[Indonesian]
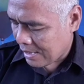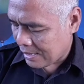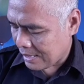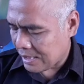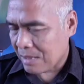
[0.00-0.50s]

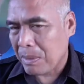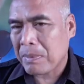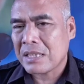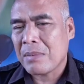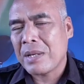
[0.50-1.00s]
Nanti sama
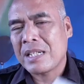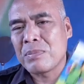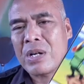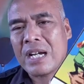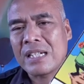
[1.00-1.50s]
Pak Sabar
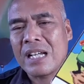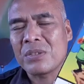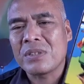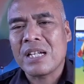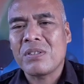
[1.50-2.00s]
dibukakan
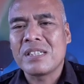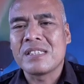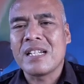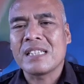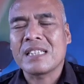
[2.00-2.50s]
kartu tarot
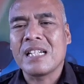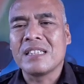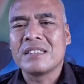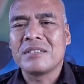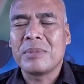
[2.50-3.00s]

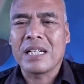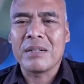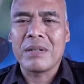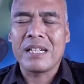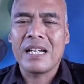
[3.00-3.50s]
dijelaskan
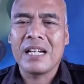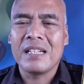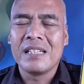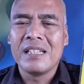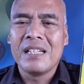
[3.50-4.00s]

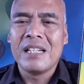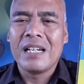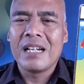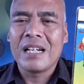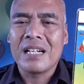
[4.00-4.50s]
bagaimana
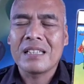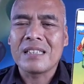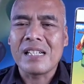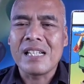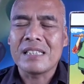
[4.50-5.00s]

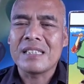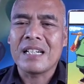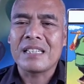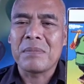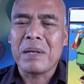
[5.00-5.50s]

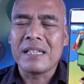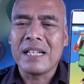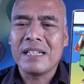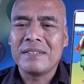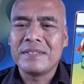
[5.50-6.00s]
terlihatnya ke depan
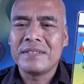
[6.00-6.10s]
ya.